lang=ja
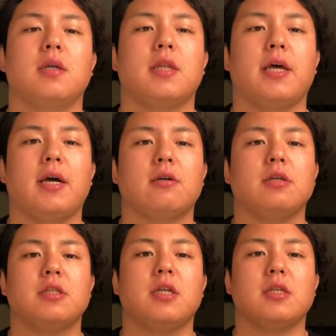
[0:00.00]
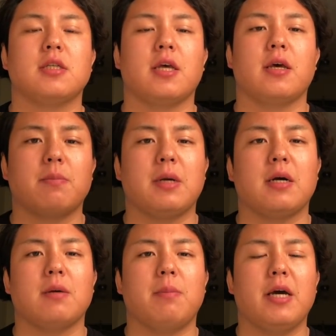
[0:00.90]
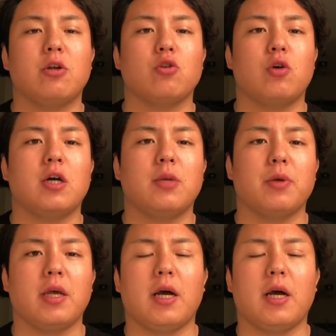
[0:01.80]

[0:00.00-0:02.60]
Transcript: 大学1年生、前の動画でもね、